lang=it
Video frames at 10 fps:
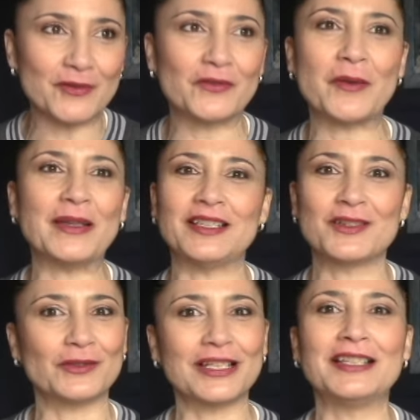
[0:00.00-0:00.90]
ovviamente
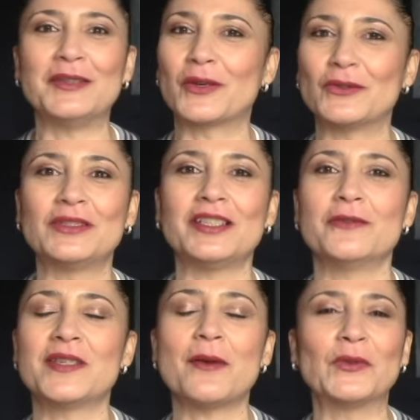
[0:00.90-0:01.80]
sono tanti i prodotti che
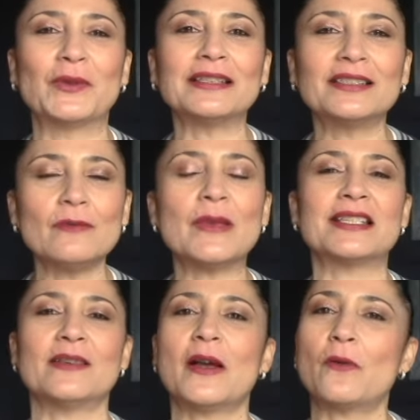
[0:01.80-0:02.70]
usiamo durante il
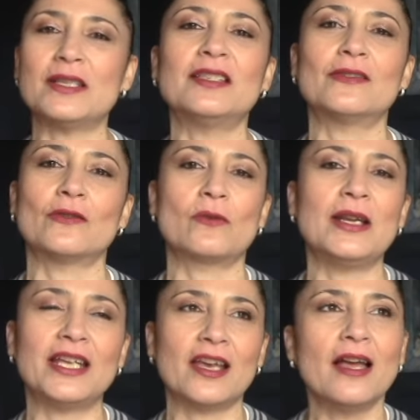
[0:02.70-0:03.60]
mese, ma questi sono
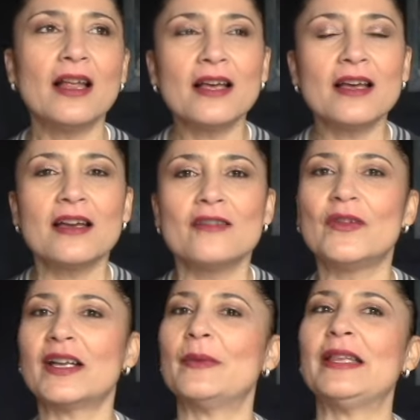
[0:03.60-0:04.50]
quelli che
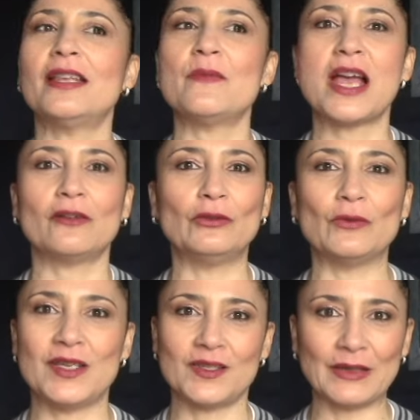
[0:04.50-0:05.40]
veramente mi hanno
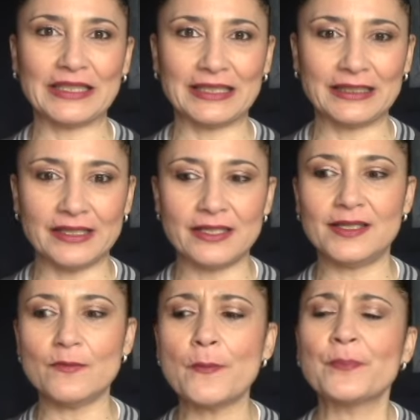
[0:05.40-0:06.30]
entusiasmata
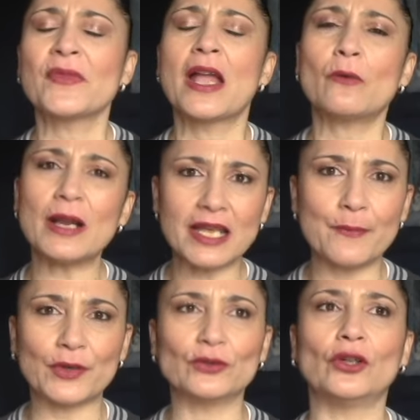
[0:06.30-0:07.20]
tantissimo.
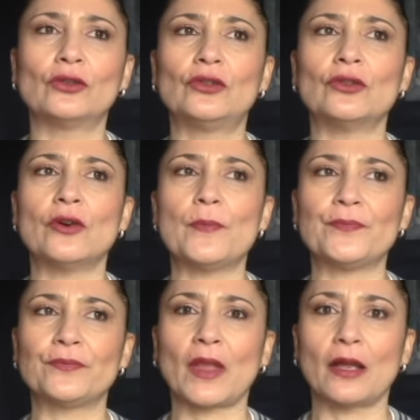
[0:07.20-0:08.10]
Qualche prodotto
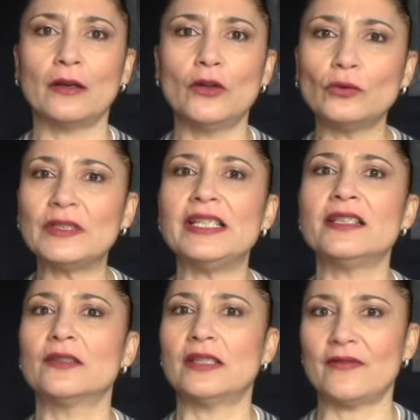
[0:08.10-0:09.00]
mh, mm, lo
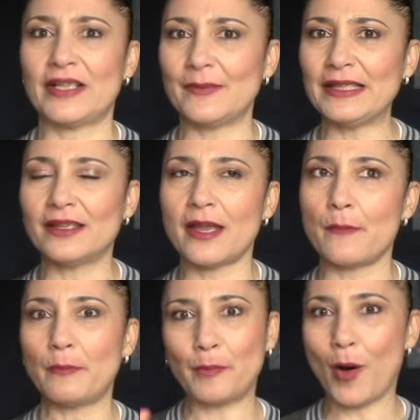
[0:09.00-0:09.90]
utilizzo da
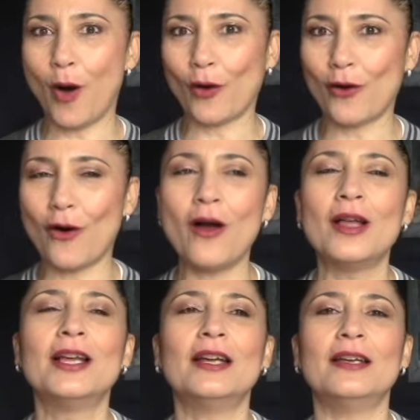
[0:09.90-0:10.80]
veramente poco,
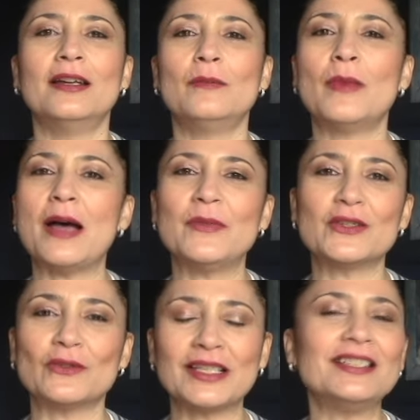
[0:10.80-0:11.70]
eh, ma mi
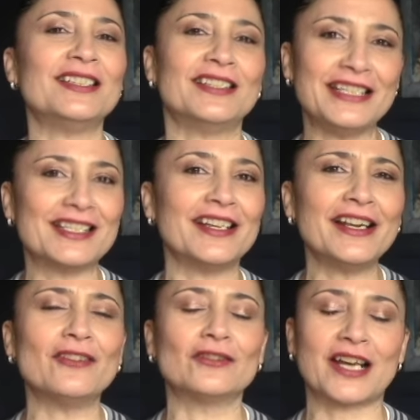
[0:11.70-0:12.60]
sono sentita di
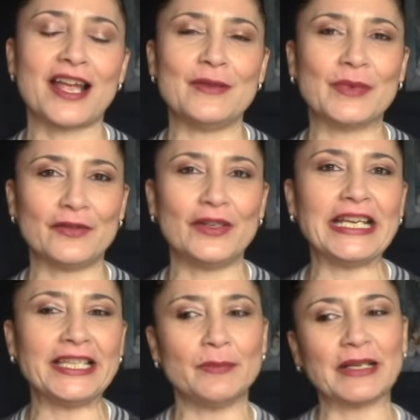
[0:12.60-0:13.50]
inserirlo tra i
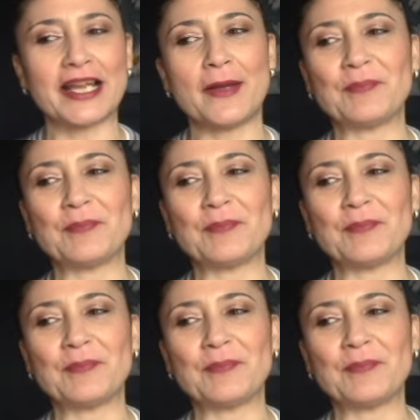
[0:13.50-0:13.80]
preferiti perché